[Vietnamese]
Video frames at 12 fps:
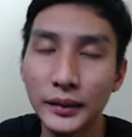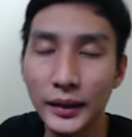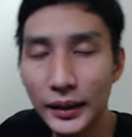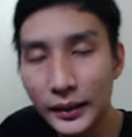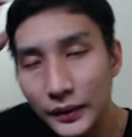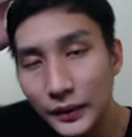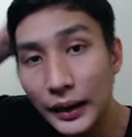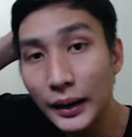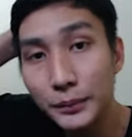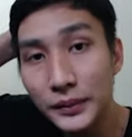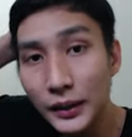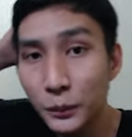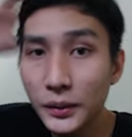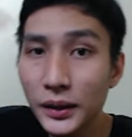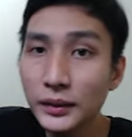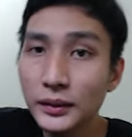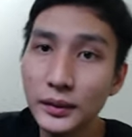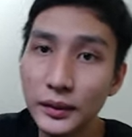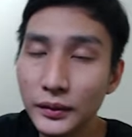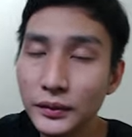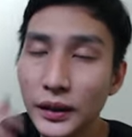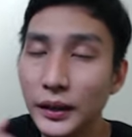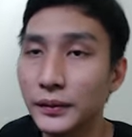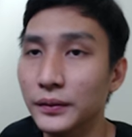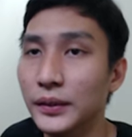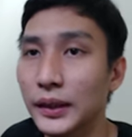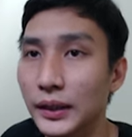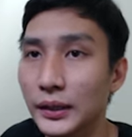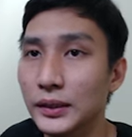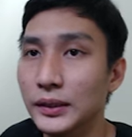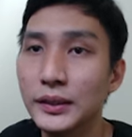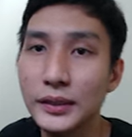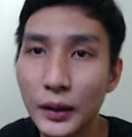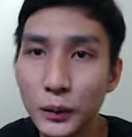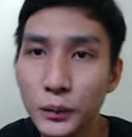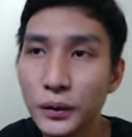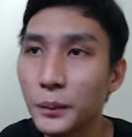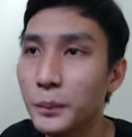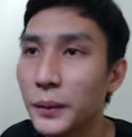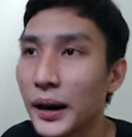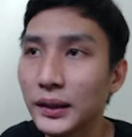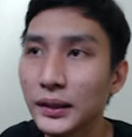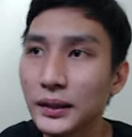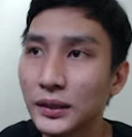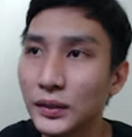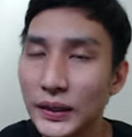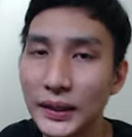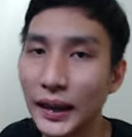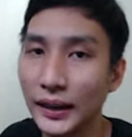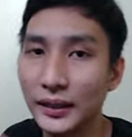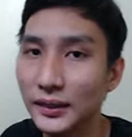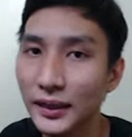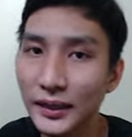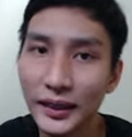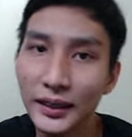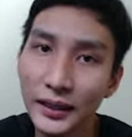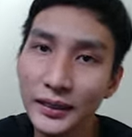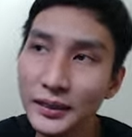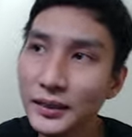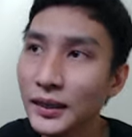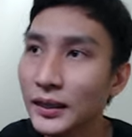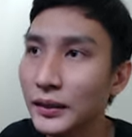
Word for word: Thực ra là tôi đã làm xong hết những phần về chiến đấu, combat, chuyển cảnh, tất cả các thứ,